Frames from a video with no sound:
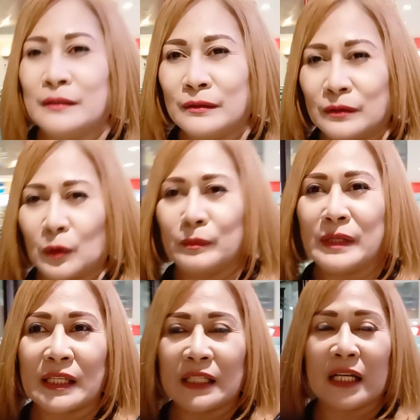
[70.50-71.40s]
So,
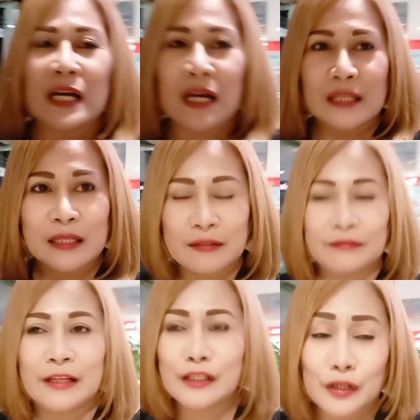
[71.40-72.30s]
minsan
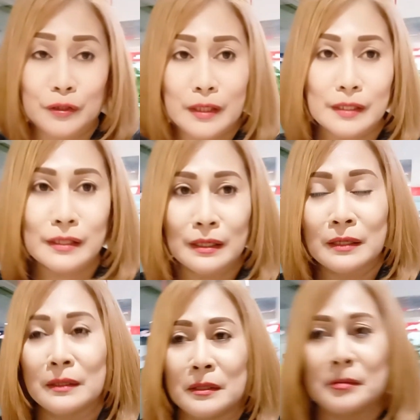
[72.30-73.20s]
nakaka-relief ng stress
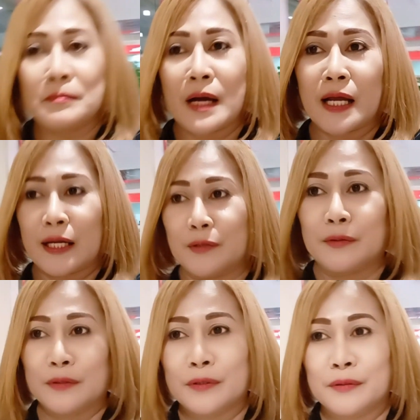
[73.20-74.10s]
pag ano,
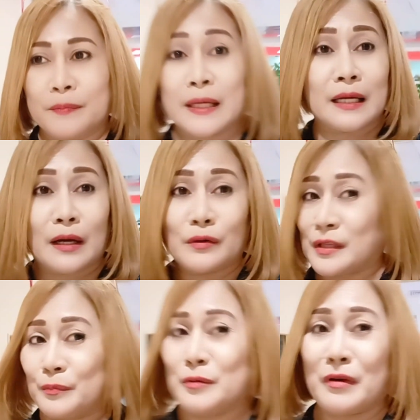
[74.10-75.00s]
pag
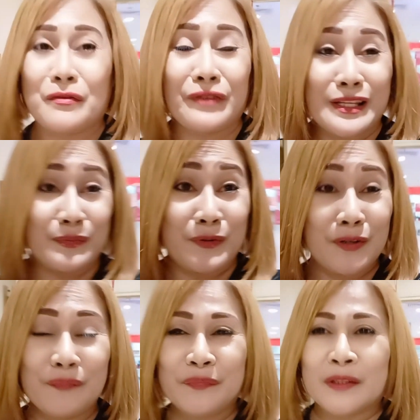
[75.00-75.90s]
kausap mo yung mga friends mo, no?